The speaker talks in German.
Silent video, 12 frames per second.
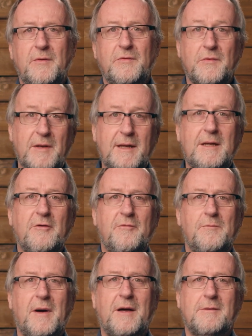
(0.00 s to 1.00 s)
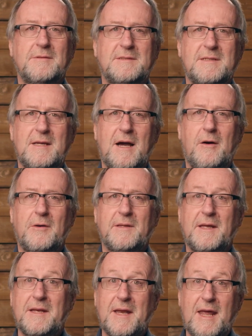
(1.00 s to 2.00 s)
So nennt die Offenbarung sie ja auch,
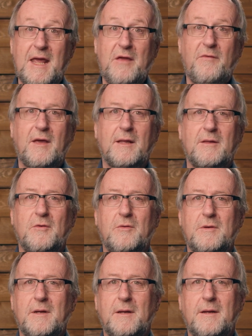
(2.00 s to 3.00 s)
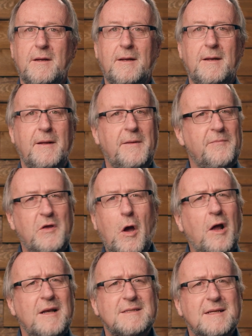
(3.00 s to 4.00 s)
den ewigen Tod. Die
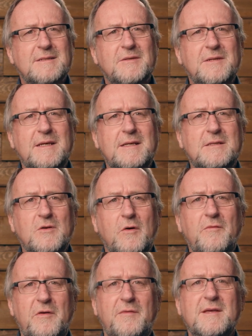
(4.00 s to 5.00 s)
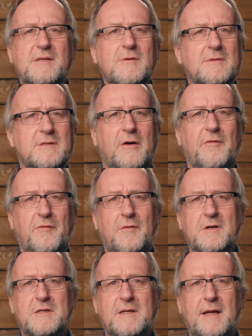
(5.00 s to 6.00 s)
Hölle ist also nicht so, wie wir sie uns oft
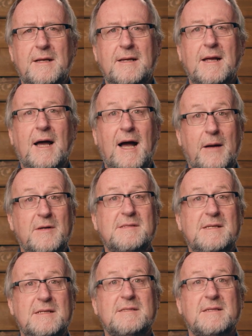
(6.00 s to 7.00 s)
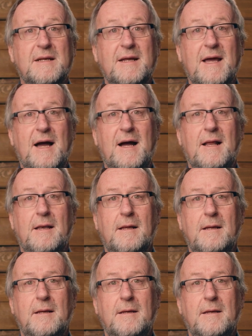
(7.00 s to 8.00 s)
vorstellen, aber sie ist real.
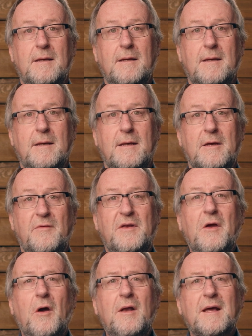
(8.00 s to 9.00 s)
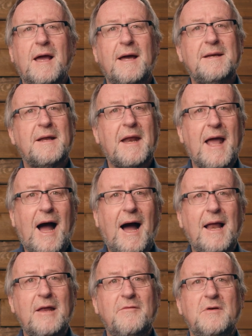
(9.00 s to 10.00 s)
Wenn die Hölle keine
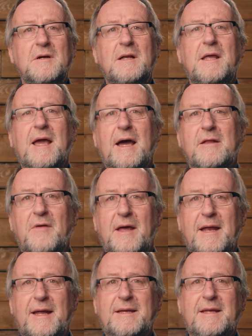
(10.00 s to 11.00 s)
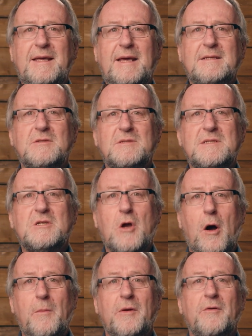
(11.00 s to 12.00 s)
reale Wirklichkeit wäre, hätte Jesus nicht
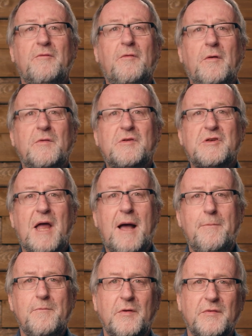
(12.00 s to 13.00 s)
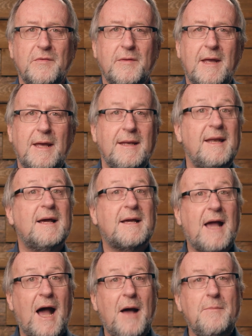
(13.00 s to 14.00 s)
kommen und für uns sterben müssen. Denn er
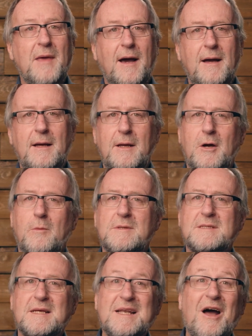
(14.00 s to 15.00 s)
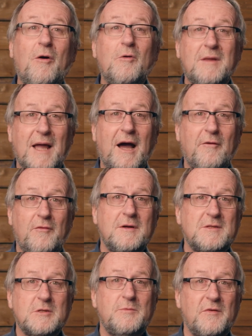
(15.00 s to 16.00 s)
kam ja, um uns genau
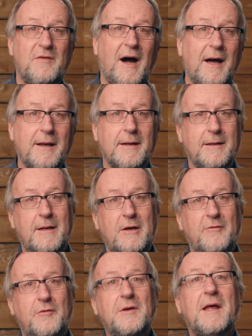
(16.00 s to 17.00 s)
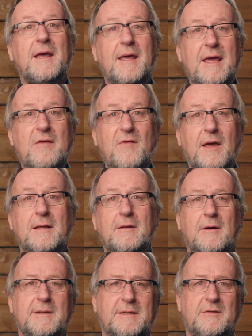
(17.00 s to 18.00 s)
davor zu bewahren, vor der ewigen
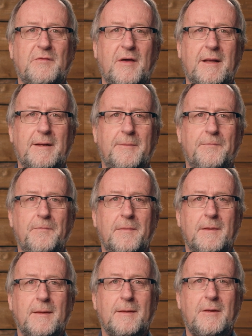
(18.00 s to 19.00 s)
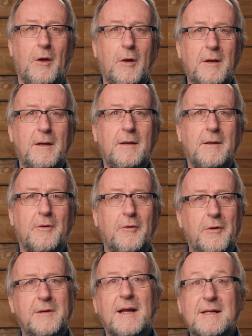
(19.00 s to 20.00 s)
Gottesferne. Die Hölle
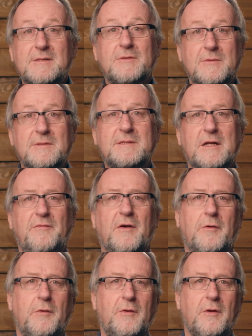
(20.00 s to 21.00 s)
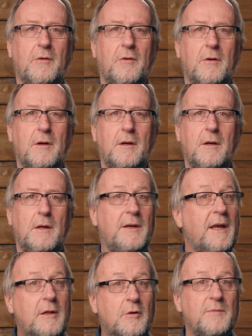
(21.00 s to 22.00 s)
gehört also in unserer Verkündigung.
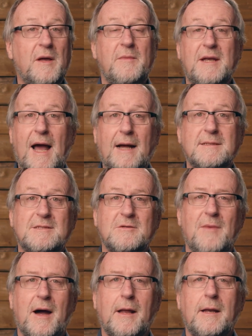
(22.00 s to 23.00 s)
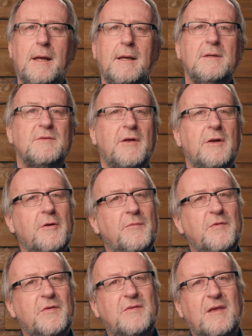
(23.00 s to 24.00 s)
Nicht um damit Angst zu machen, sondern
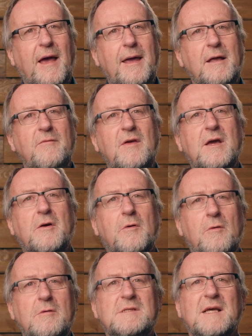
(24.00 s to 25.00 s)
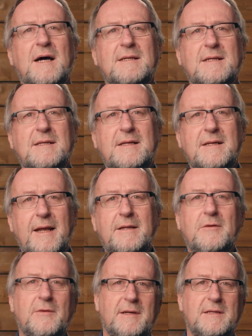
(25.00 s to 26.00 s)
um zu zeigen, wie großartig die
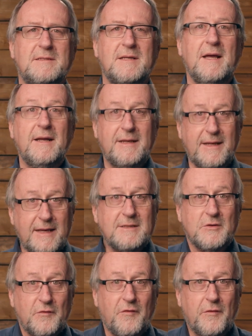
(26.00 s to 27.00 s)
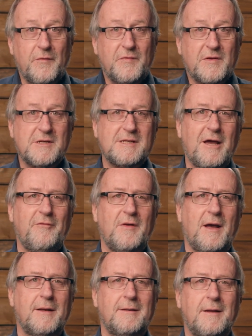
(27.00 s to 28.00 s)
Rettung ist, die Jesus für uns
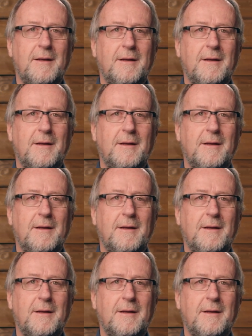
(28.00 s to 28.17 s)
geschaffen hat.